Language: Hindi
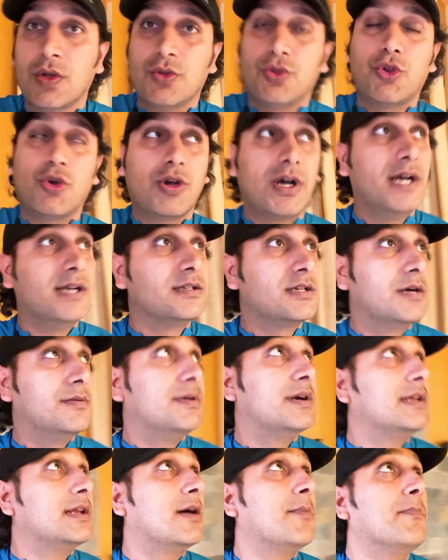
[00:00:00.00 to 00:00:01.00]
तो गाय
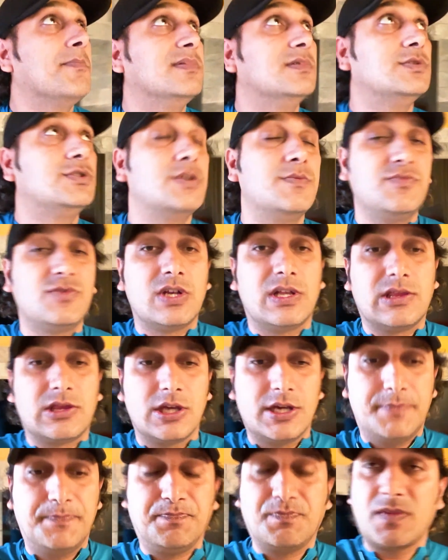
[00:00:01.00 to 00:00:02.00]
साहब है ना जिम
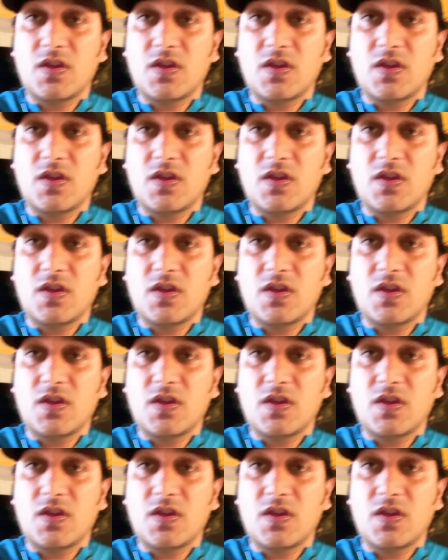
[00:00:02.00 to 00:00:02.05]
चलते हैं